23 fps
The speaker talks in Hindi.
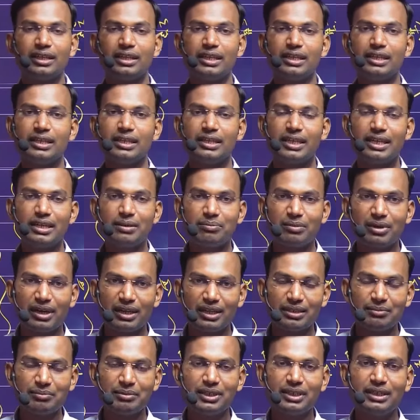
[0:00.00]
इनके
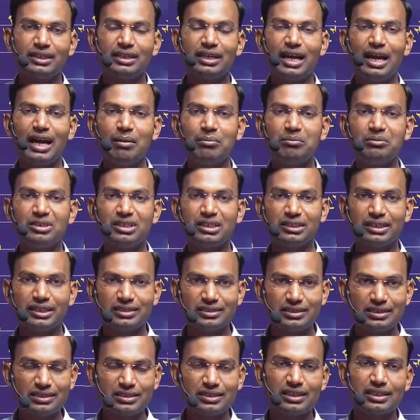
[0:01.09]
बारे में नाम
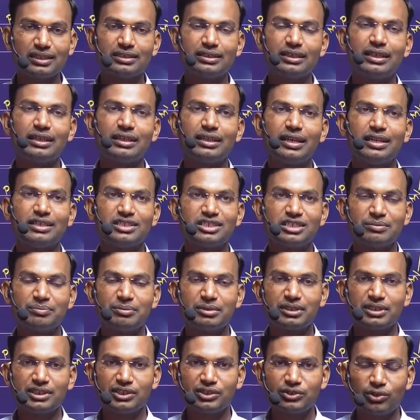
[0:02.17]
निर्देशित करते हैं
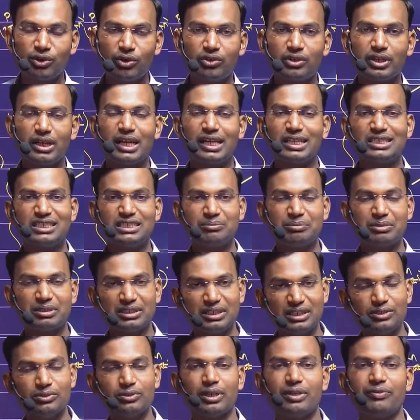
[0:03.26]
राष्ट्रपति को
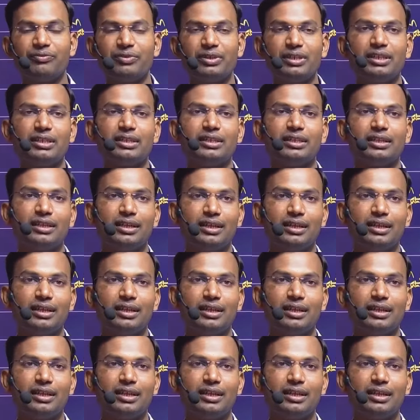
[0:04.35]
राष्ट्रपति जो है फिर